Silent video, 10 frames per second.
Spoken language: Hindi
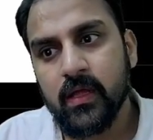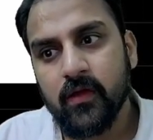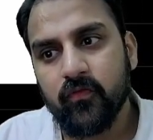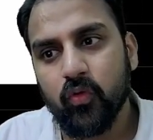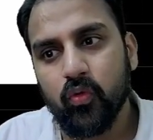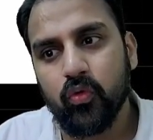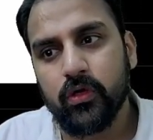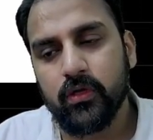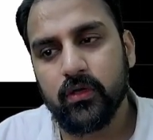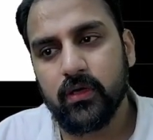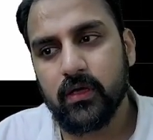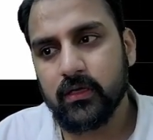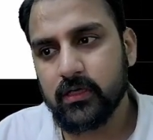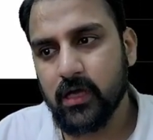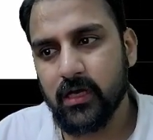फूड
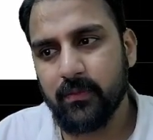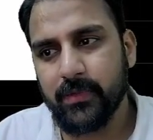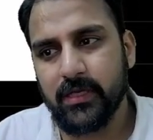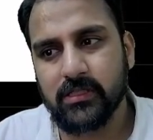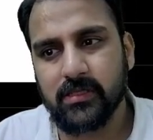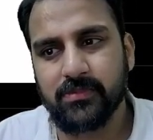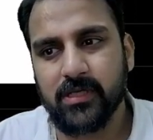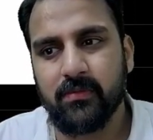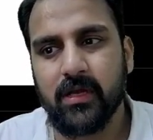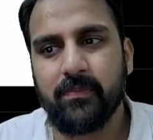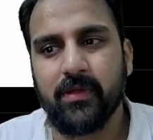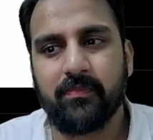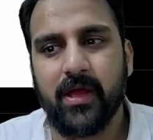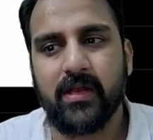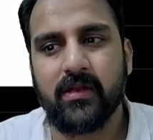खाना पीना सब शामिल है फिर
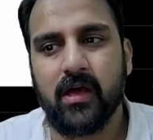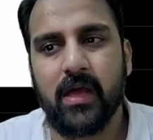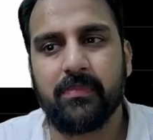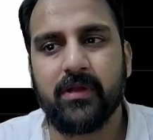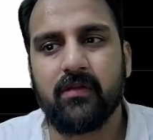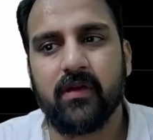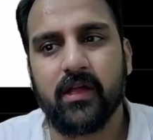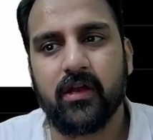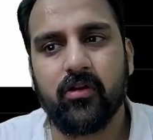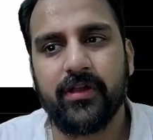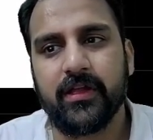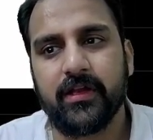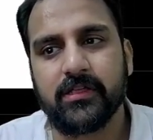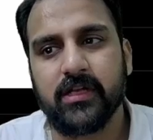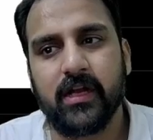पहनना अपरल वगैरह और
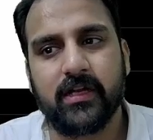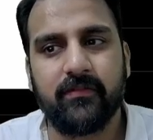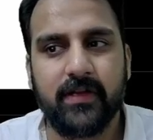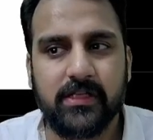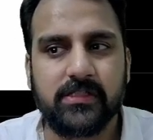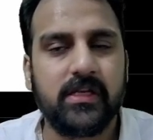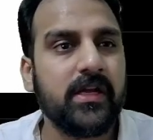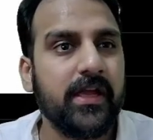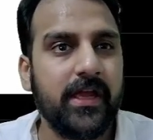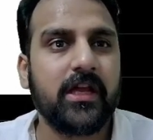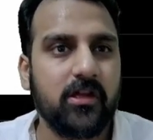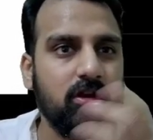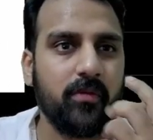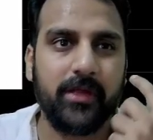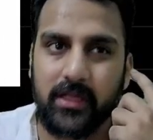रिक्रिएशनल एक्टिविटीज़ एक
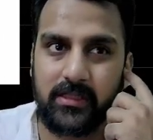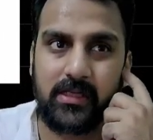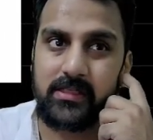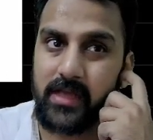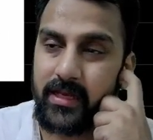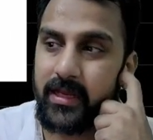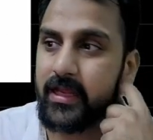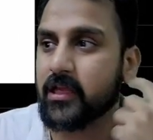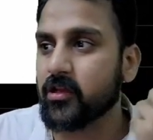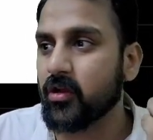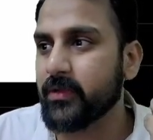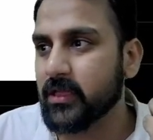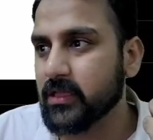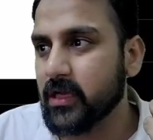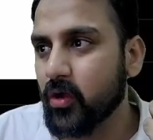इकनॉमी के अंदर ज़ाहिर है एक इकनॉमी के
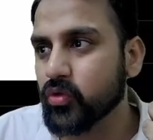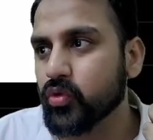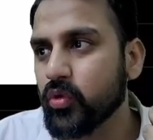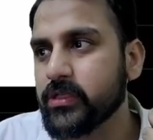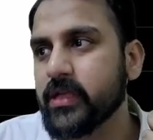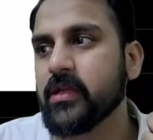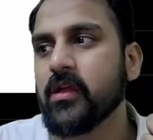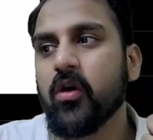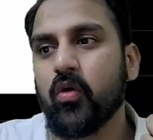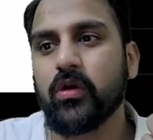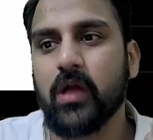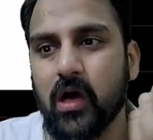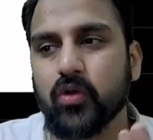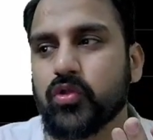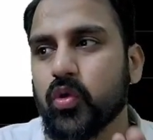अंदर हाउस होल्ड है उन
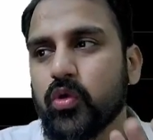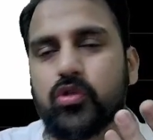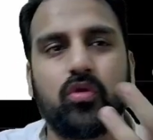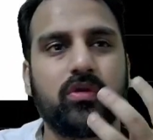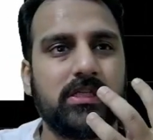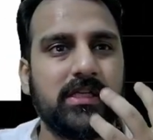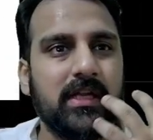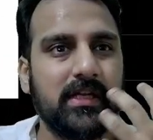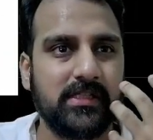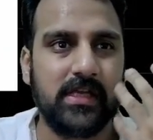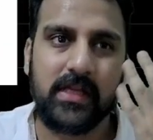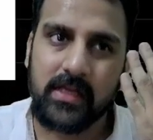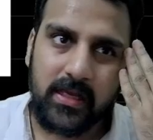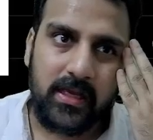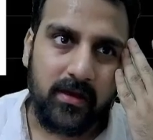हाउस होल्ड को किसी ना किसी
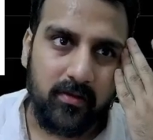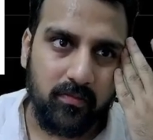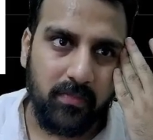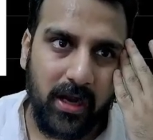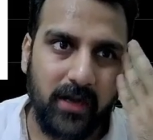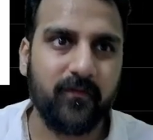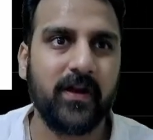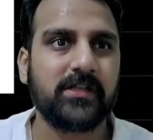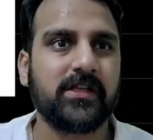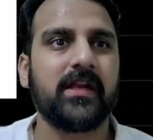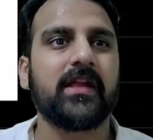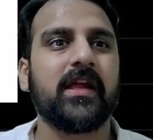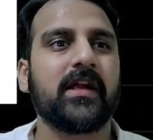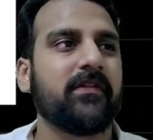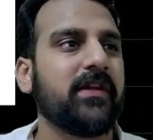माइंड फ्रेश करने की
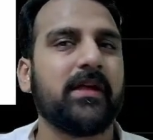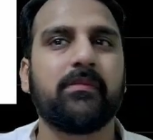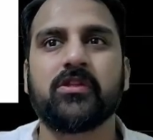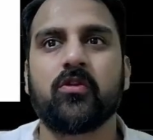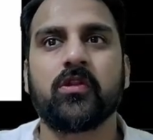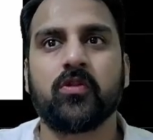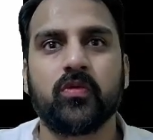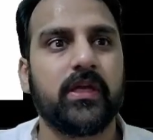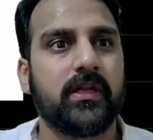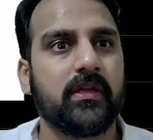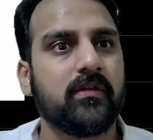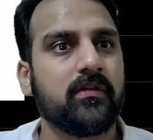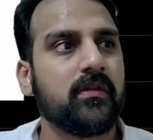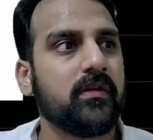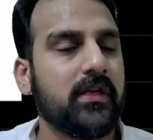एक्टिविटी की भी ज़रूरत होती है ना
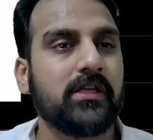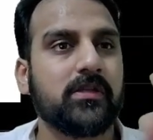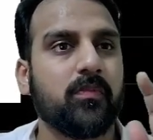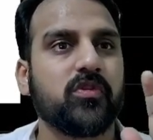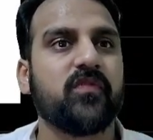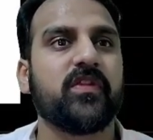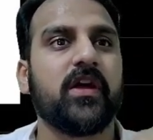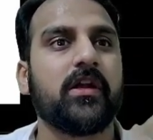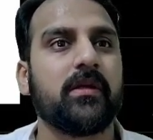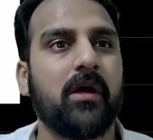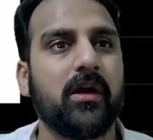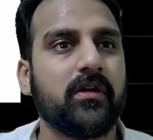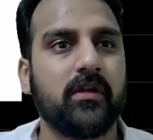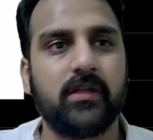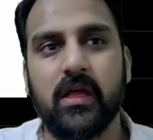लेट सपोज इफ़ दे आर डिमांड
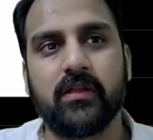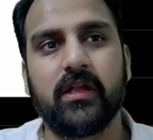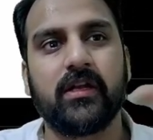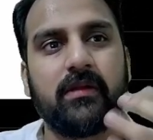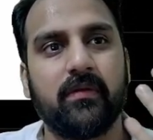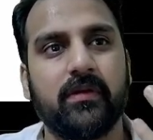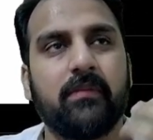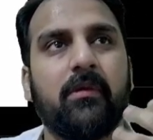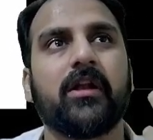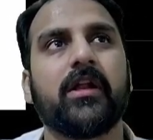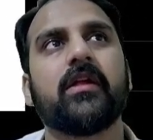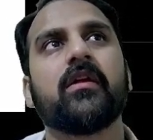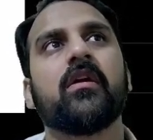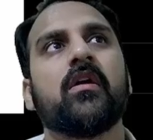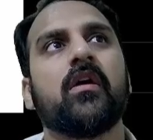दे आर डिमांडिंग
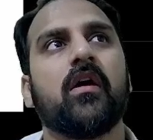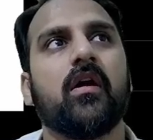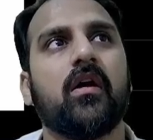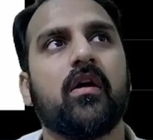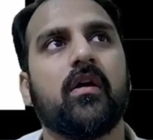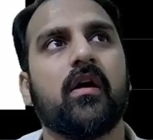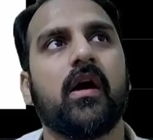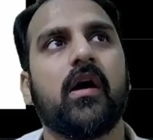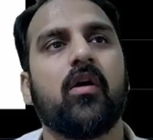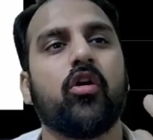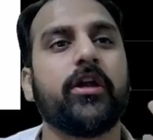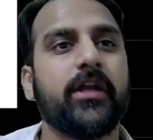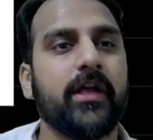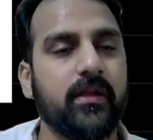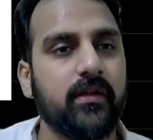
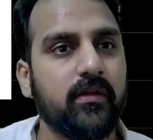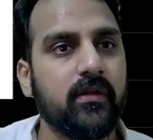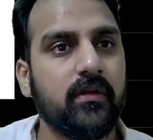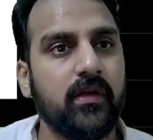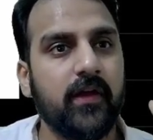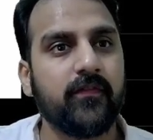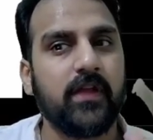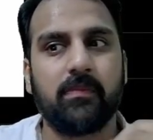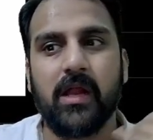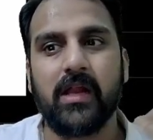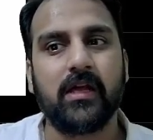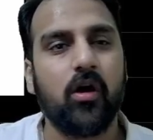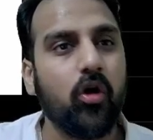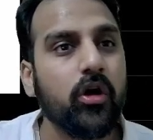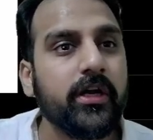हॉलीडे इफ़ दे आर प्लानिंग अ
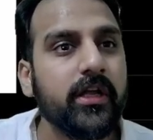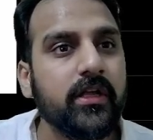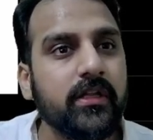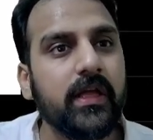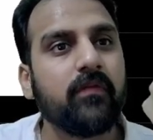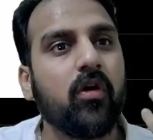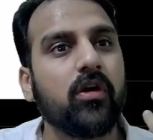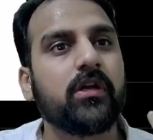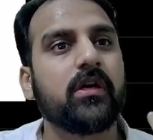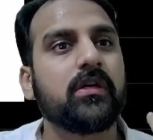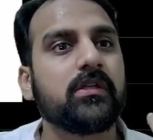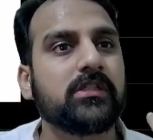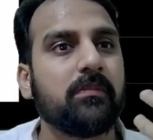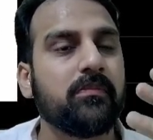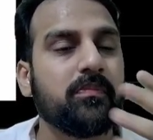हॉलीडे दे वॉन्ट
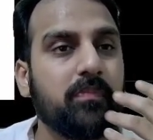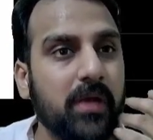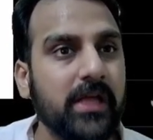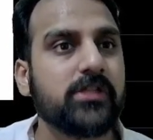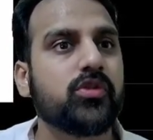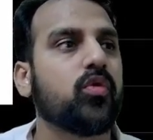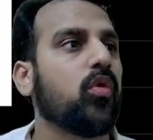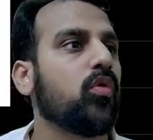सम प्लेस टू गो